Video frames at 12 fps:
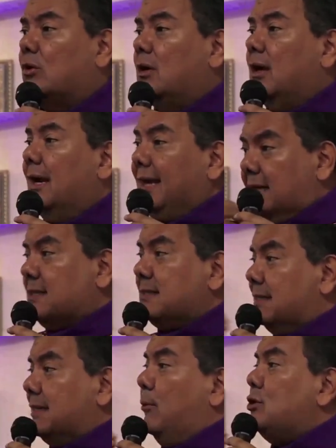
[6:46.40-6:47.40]

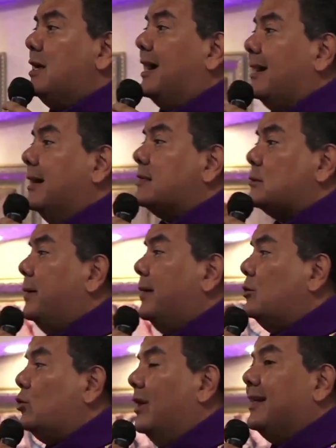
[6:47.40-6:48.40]
Necesitamos llegar al
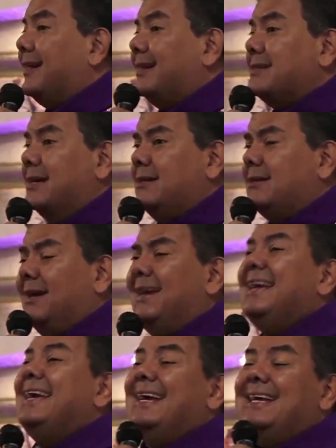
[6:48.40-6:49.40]
espíritu del
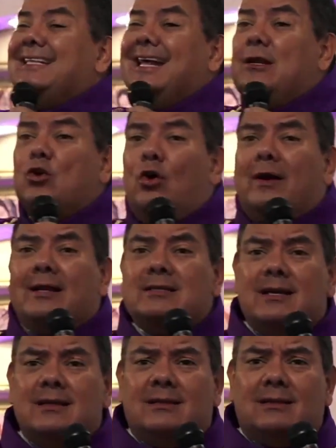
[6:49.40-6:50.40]
creyente y del no
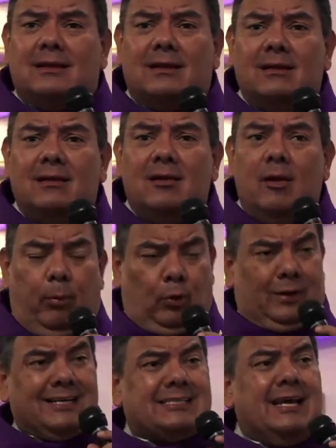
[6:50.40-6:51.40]
creyente,
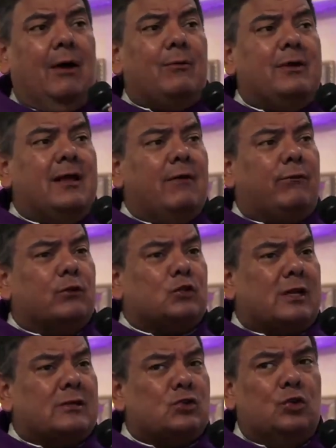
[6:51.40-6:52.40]
porque es que la vida de
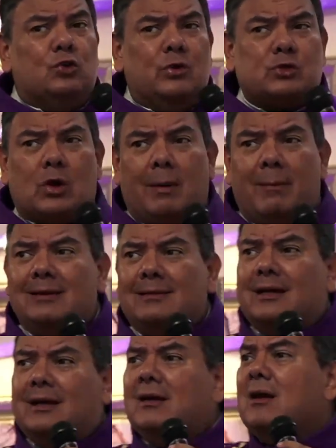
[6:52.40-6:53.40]
frustración no es
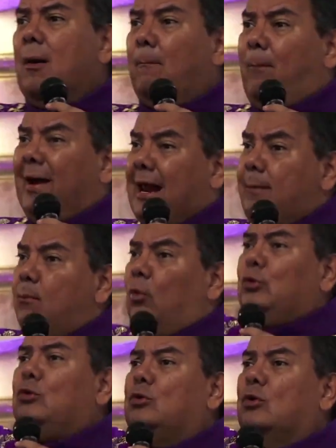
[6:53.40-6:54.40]
solamente para el
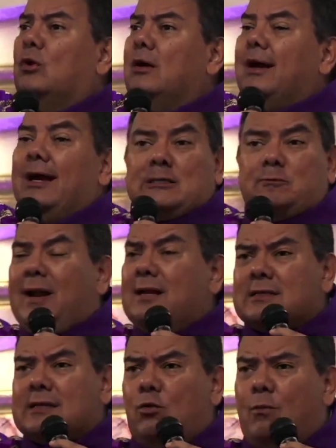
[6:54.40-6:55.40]
mundo, es para el
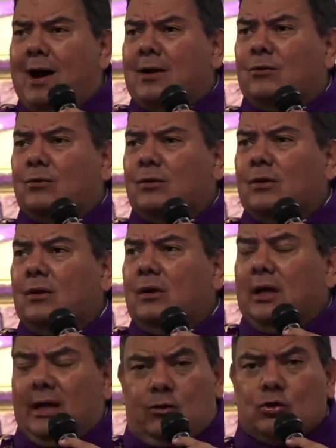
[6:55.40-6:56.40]
ser humano.
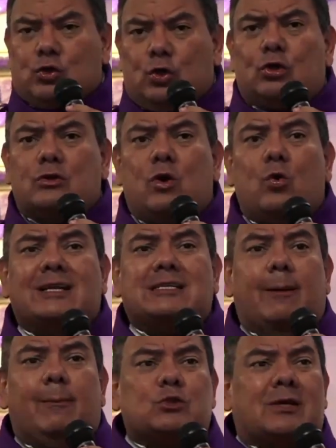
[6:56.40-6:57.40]
Y nosotros, aunque
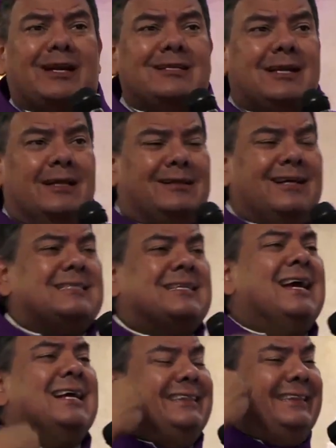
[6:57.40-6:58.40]
seamos creyentes,
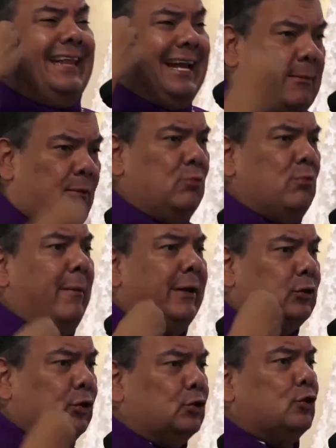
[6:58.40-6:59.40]
tenemos
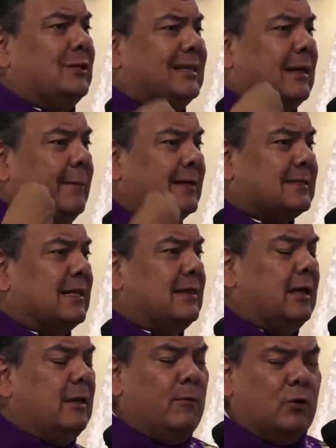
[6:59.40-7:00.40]
momentos donde también
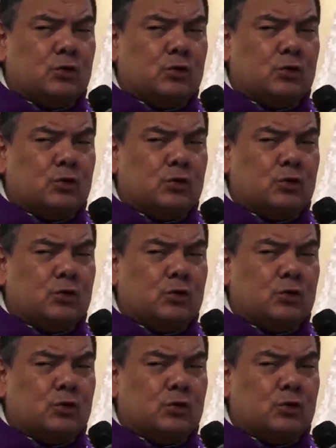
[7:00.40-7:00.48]
sentimos